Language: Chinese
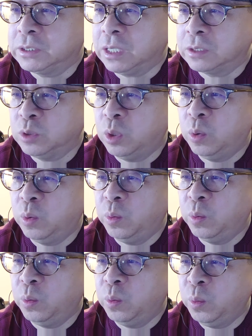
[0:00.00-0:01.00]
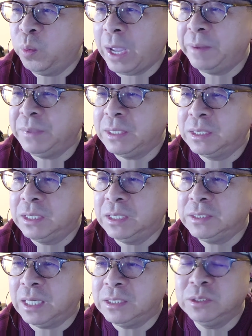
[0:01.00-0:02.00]
叫做外泌科
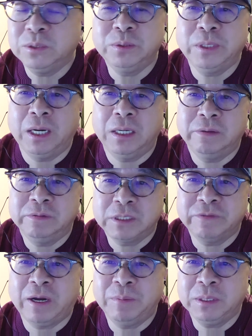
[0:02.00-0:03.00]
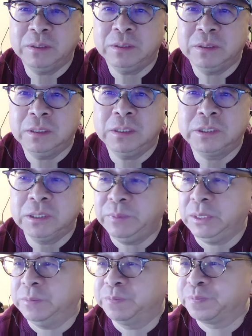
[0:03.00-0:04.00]
研究的这方面的机
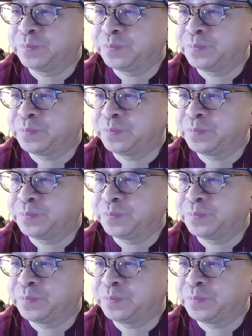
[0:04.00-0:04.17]
密。